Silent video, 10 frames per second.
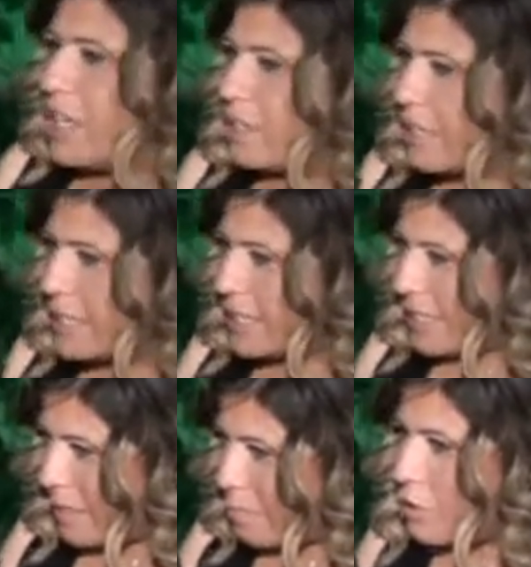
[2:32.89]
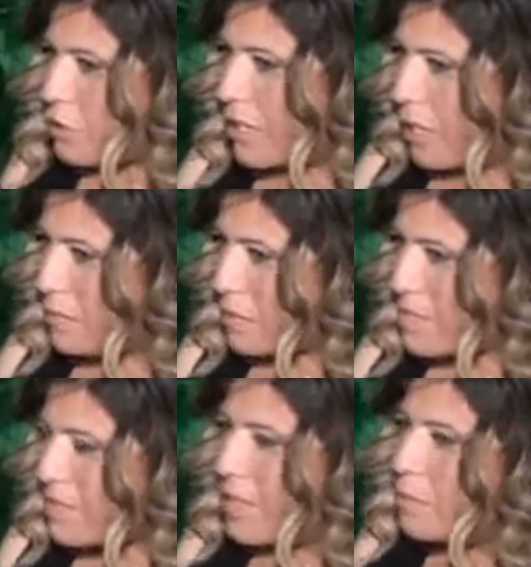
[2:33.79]
ee, haftalık eğitim
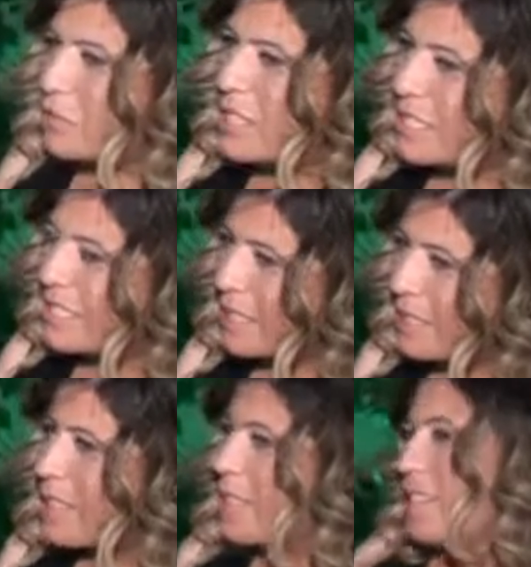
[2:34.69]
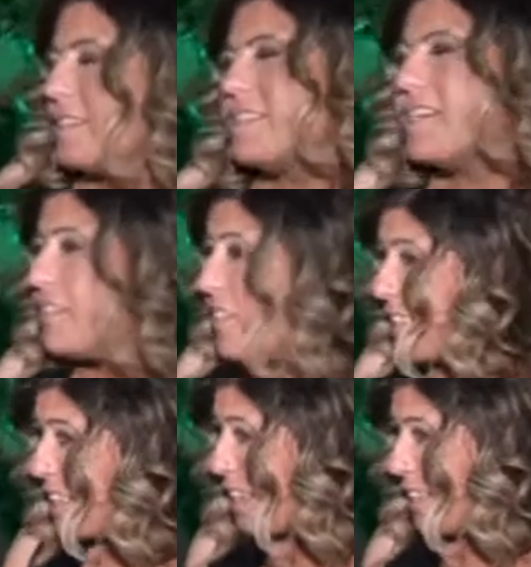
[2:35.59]
programlarımız var. Buna istinaden
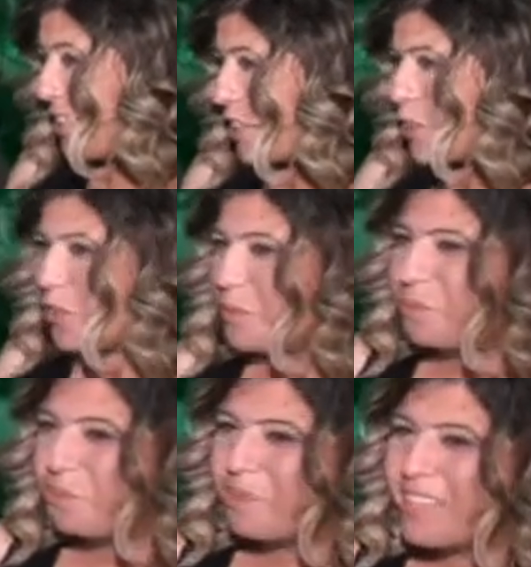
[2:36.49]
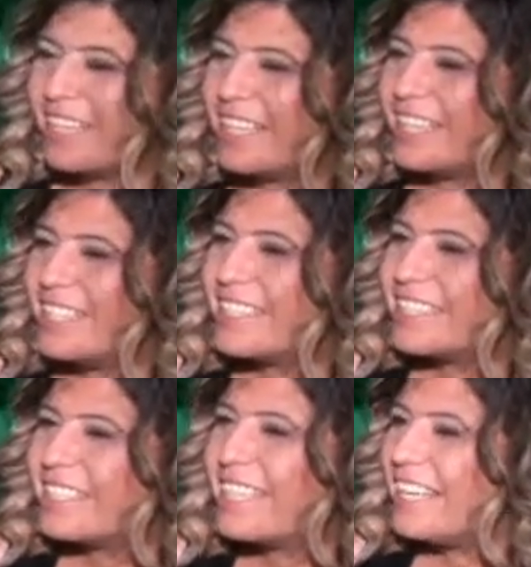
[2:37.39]
sertifikalar veriyorum. Ee,
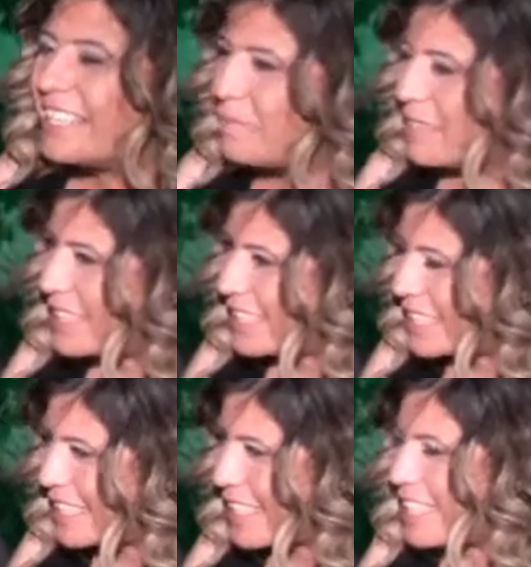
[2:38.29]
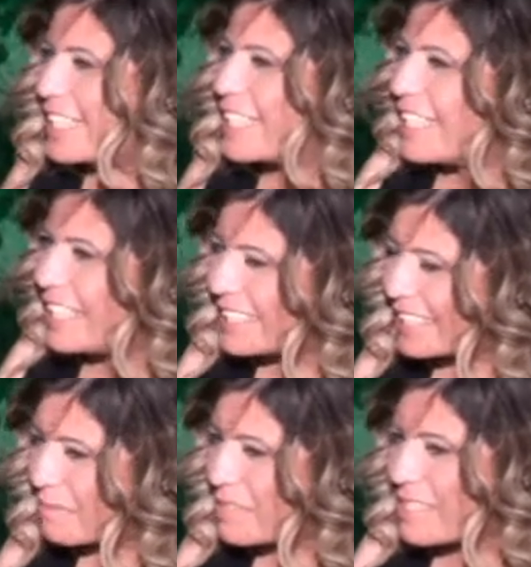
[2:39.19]
eğitimlere katılan
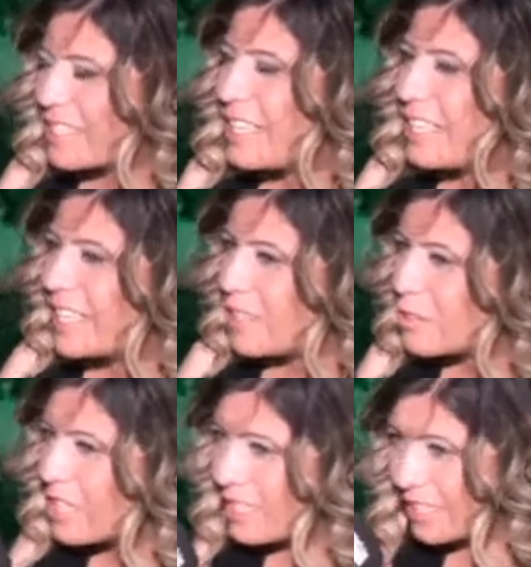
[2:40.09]
arkadaşlarımız gerek özel